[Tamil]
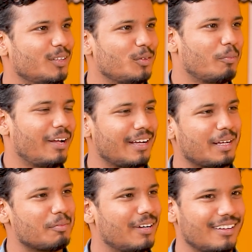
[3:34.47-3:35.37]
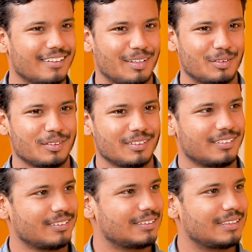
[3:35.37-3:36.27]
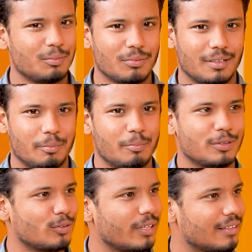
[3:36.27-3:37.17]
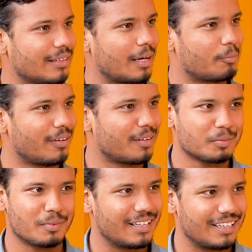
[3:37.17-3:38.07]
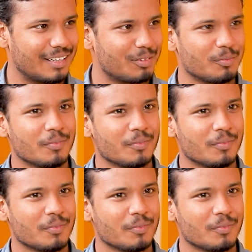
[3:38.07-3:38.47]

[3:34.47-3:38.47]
ஒரு பயங்கரமாக ஏதாவது சினிமா பீப்புள்ஸோட இன்ட்ராக்ட் பண்ணுறது மாதிரினா